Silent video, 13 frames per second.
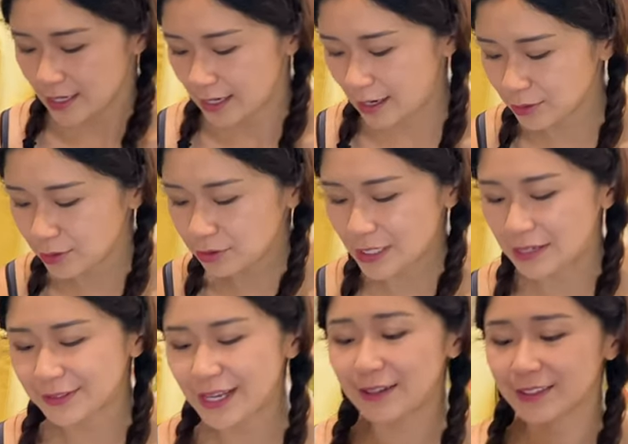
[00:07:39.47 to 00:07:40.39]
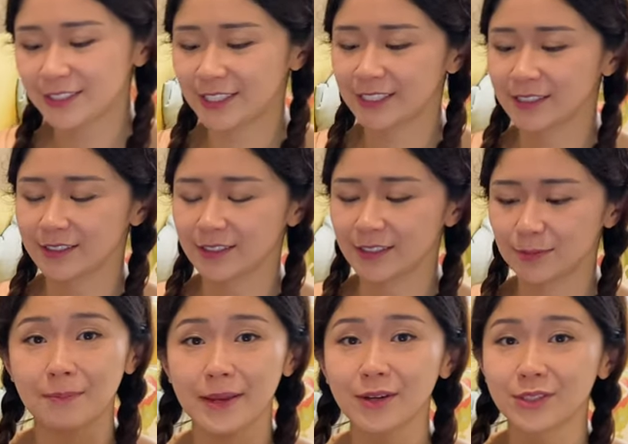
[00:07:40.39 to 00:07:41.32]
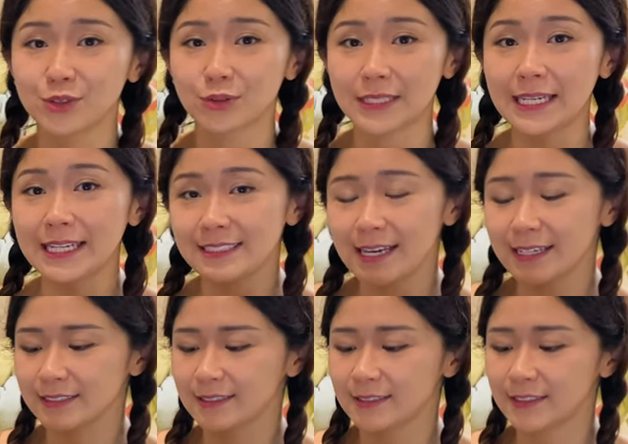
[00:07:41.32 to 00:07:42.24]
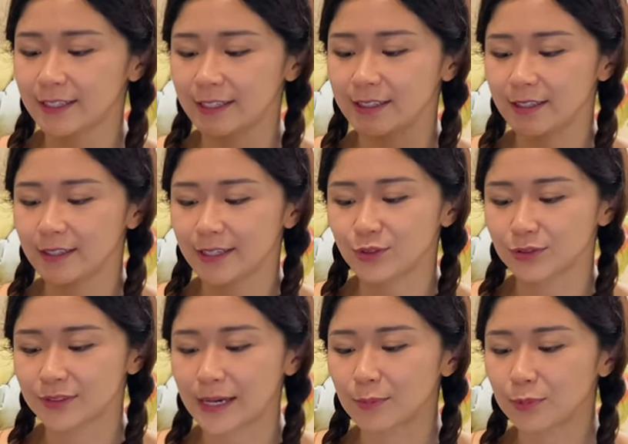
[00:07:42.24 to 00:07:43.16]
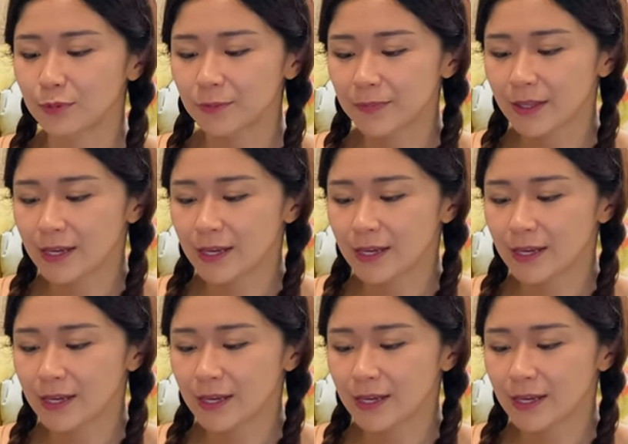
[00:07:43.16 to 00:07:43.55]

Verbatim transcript: 然后就找到了这个没有那种 latex 的一个一种胶布，